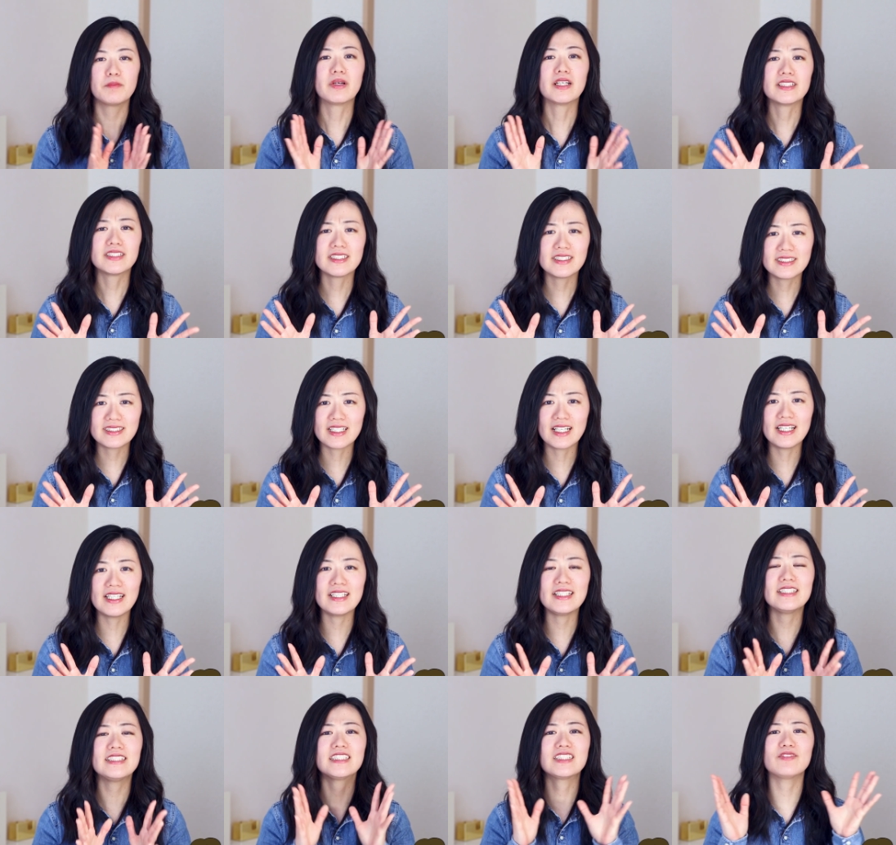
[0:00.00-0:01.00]
まあ、実
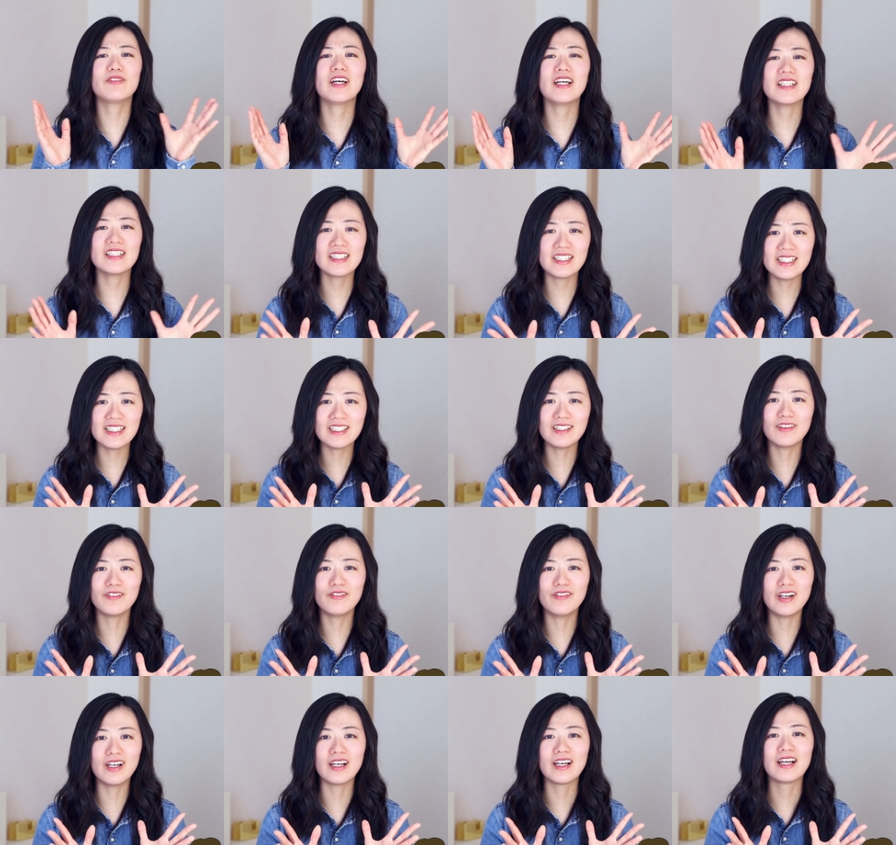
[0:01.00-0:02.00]
際一番いい
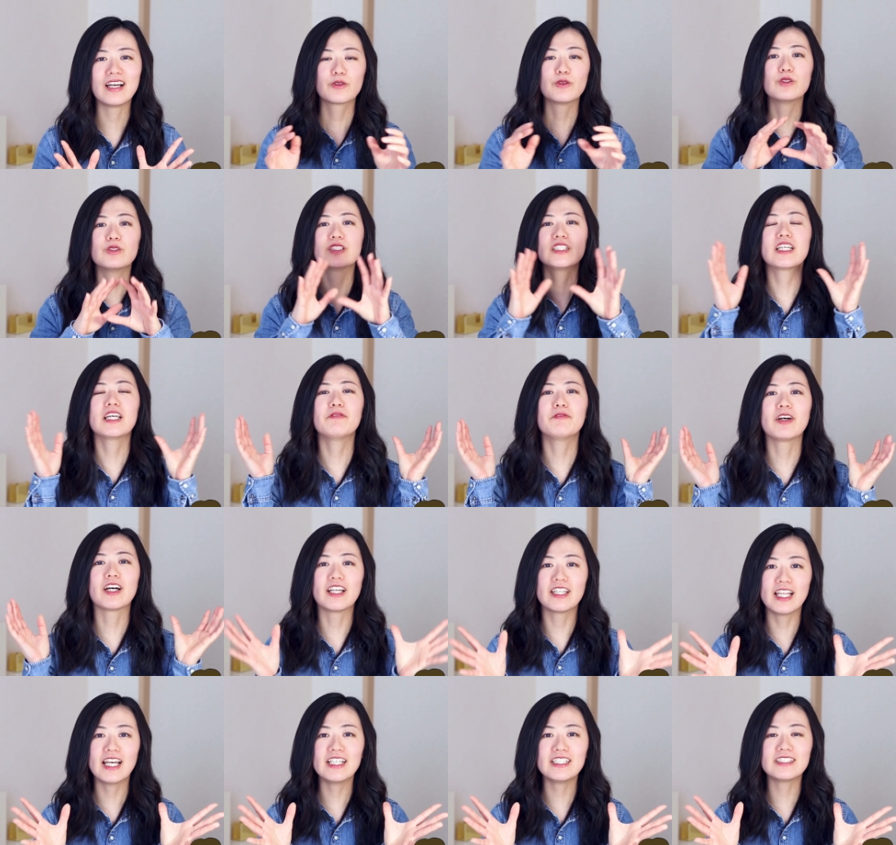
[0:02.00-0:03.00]
のは工事現場
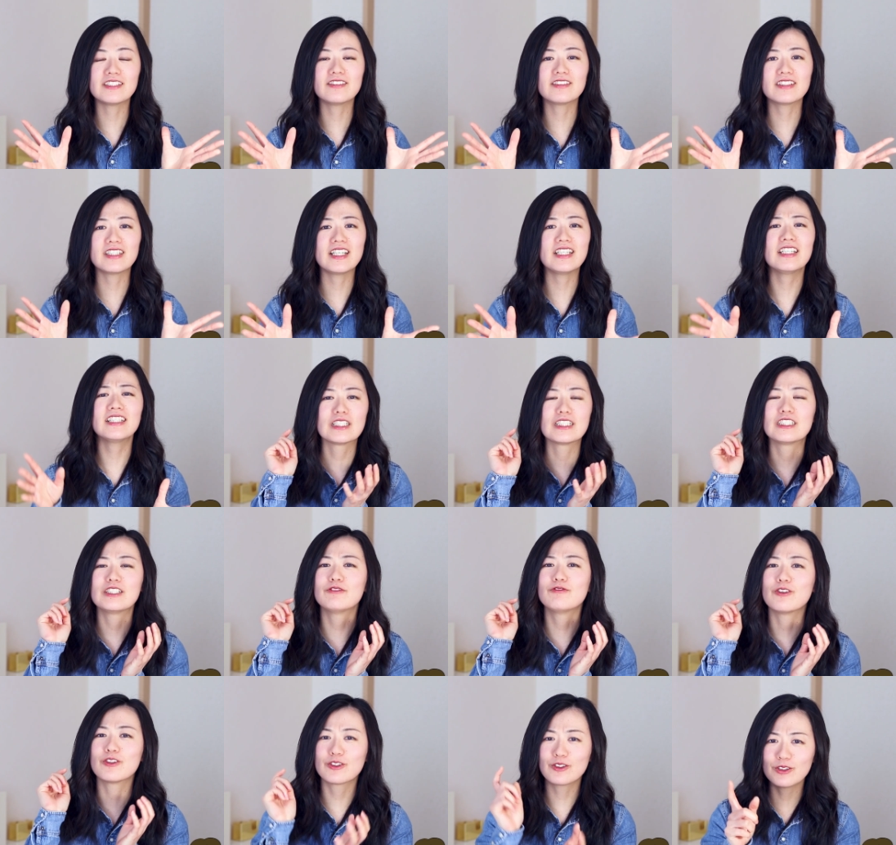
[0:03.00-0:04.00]
がない状態で写
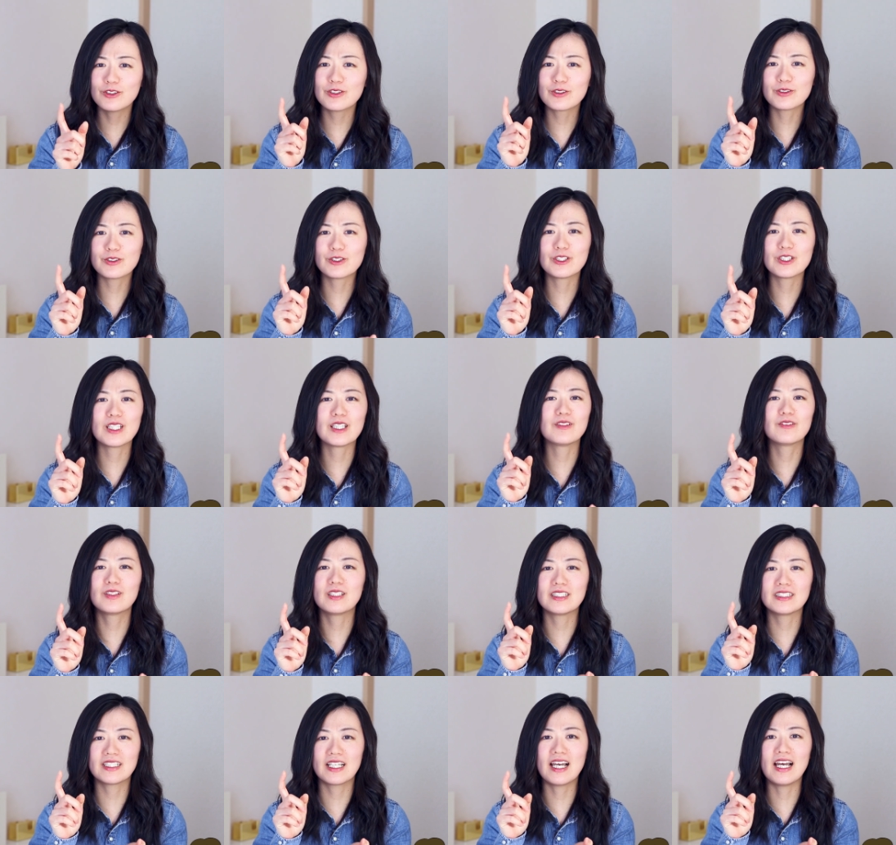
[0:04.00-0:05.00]
真を撮ることなの
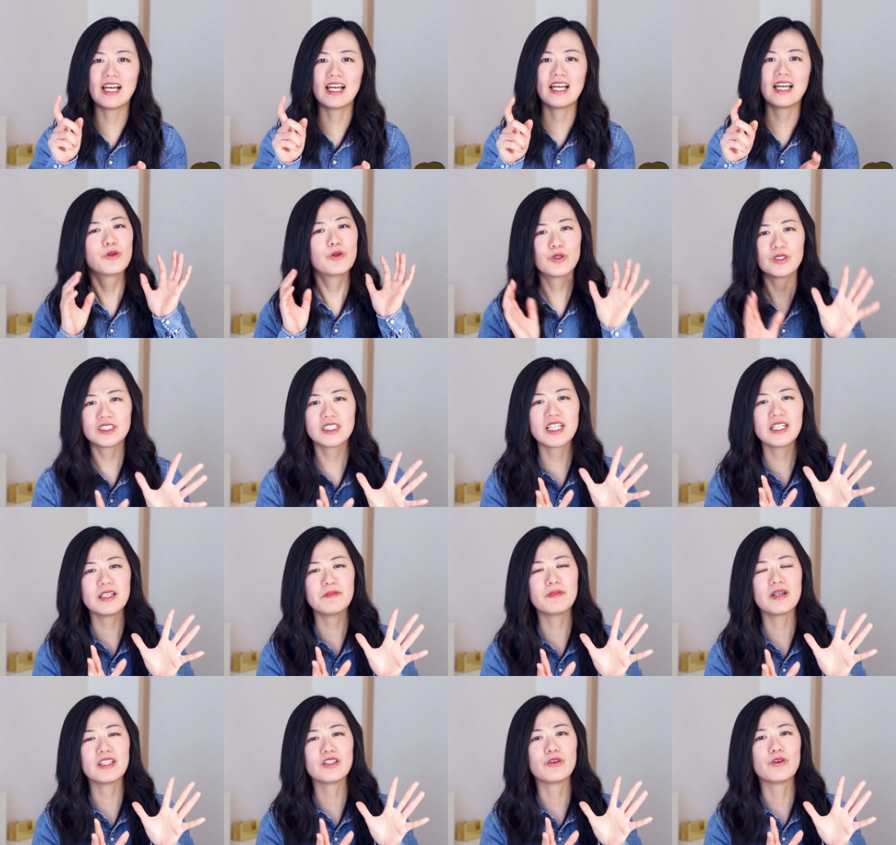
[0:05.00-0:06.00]
ですが工事
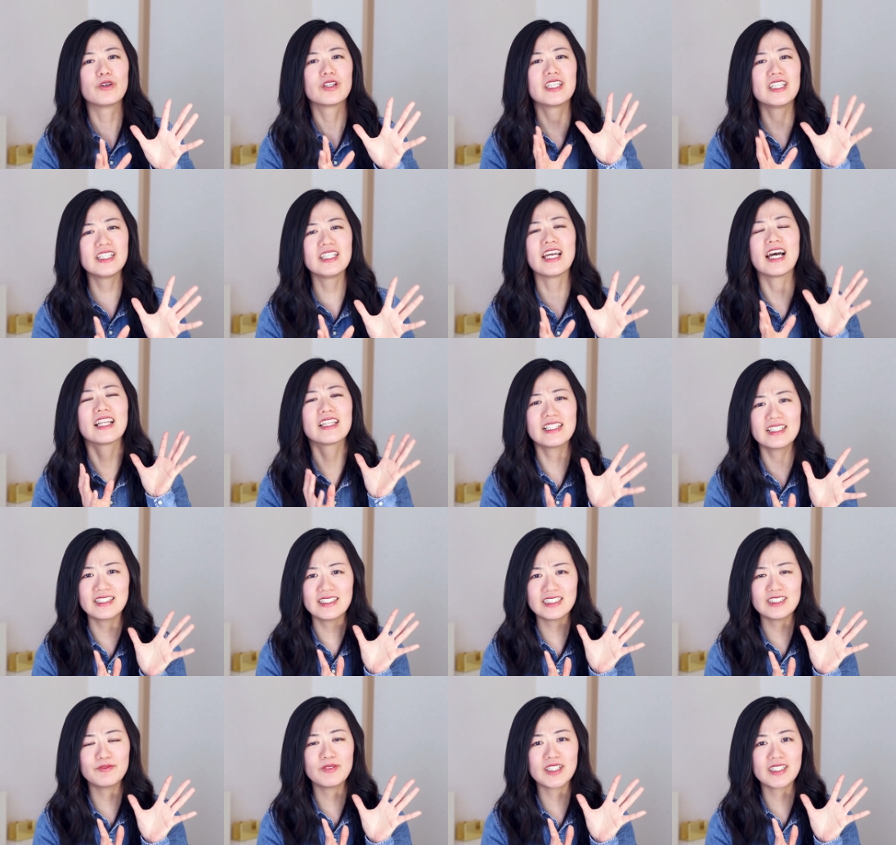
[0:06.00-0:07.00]
現場の日に当たっ
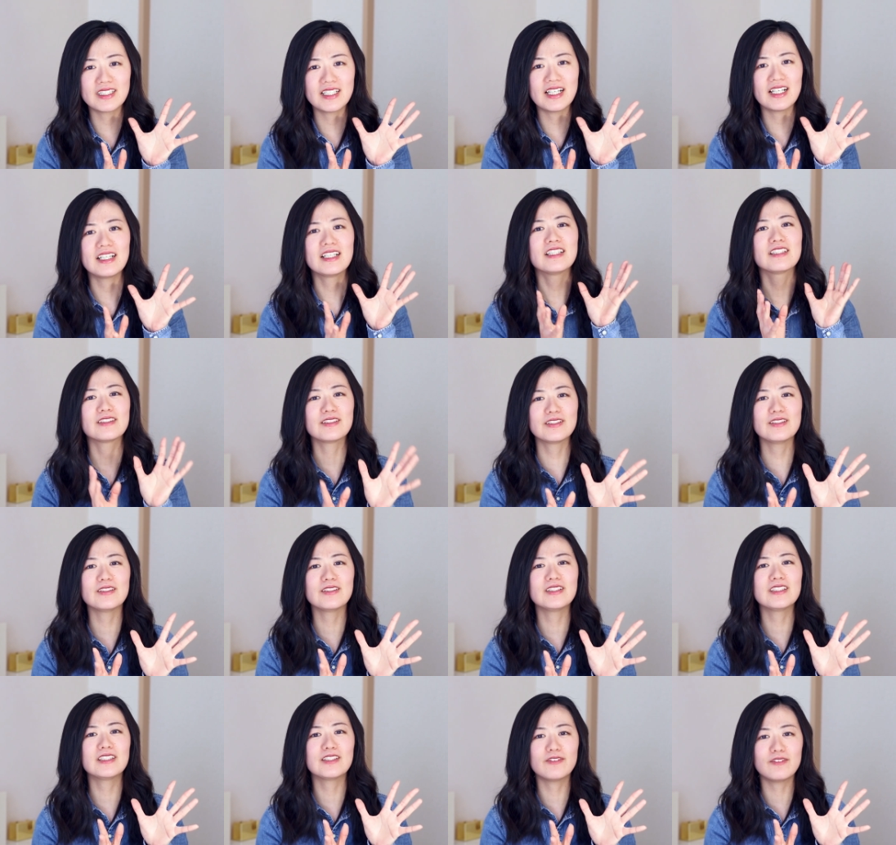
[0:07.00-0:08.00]
てしまったとい
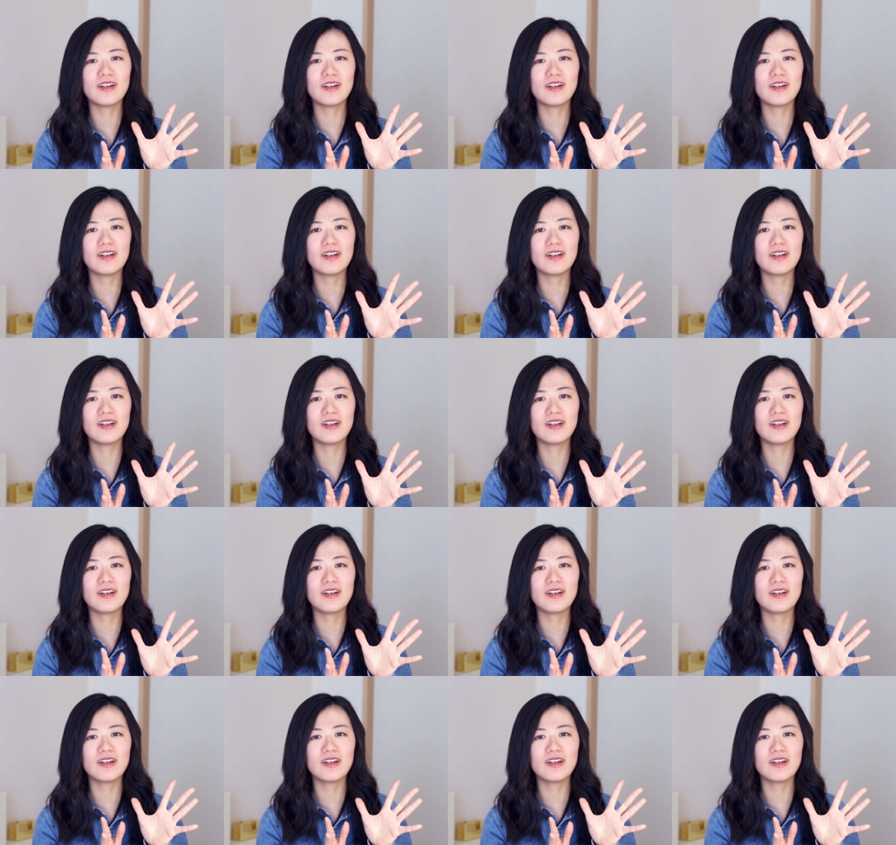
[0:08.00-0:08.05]
う人